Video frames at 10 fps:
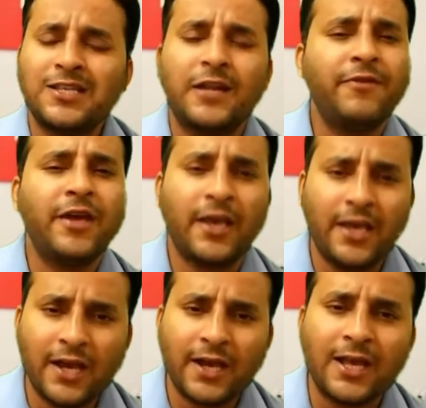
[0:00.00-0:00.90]
सर्वे
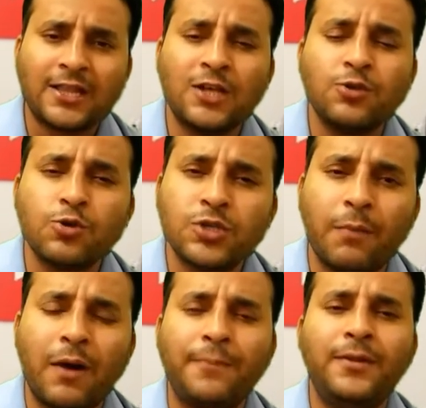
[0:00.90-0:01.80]
किया गया था जो उसके
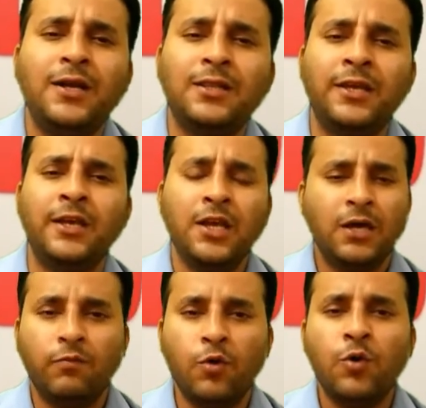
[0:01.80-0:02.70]
मापदंड थे
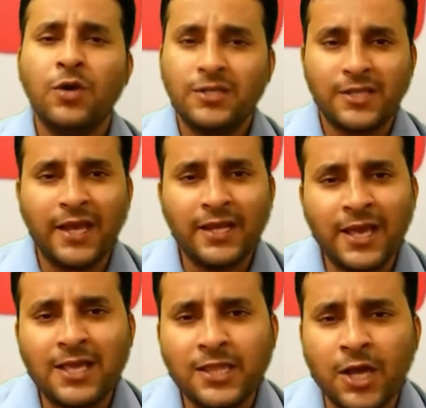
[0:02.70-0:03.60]
वो सही
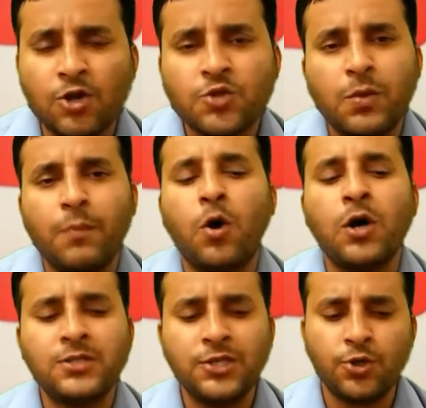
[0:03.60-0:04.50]
नहीं थे और उसमें
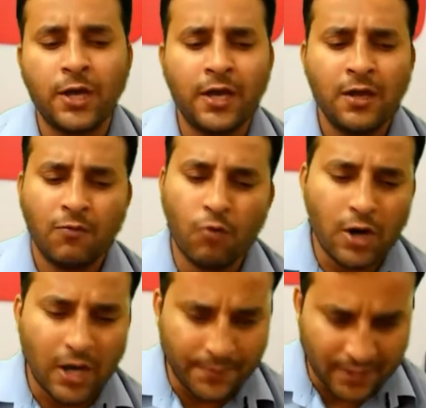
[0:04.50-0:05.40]
बहुत सी जो है वो
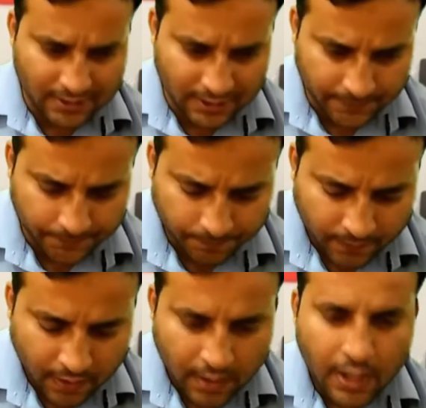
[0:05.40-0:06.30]
खामियां थी
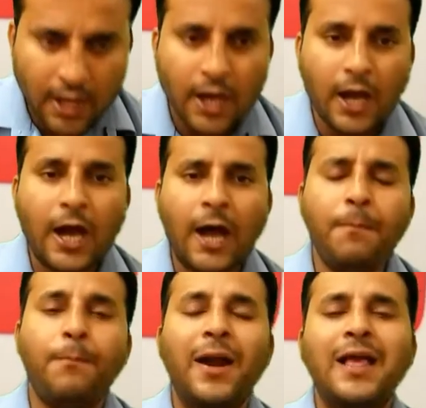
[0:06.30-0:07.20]

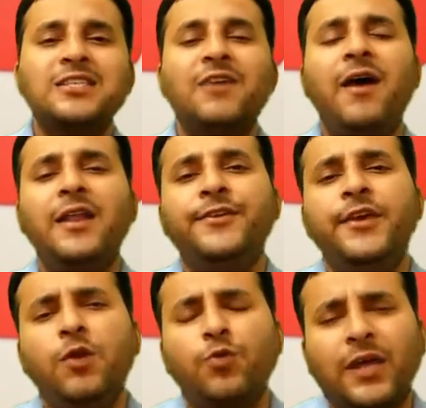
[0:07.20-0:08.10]
अब बड़ा सवाल
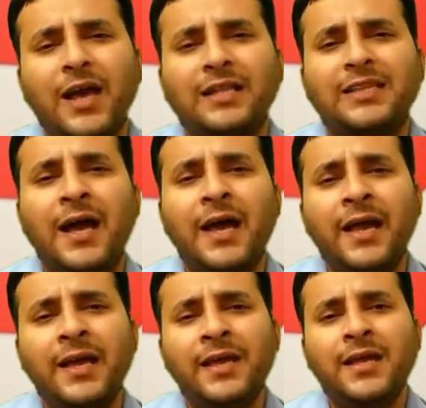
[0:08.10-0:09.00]
ये उठ के आता
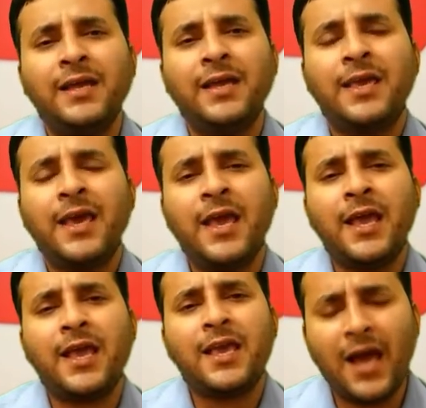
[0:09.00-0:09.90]
है कि
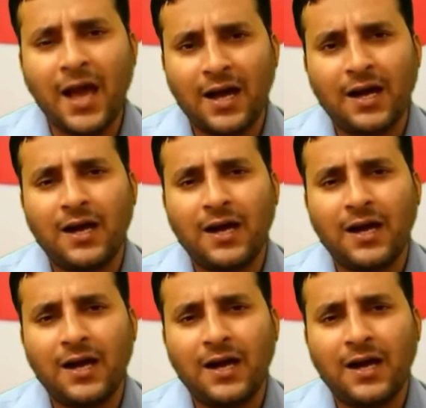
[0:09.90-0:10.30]
क्या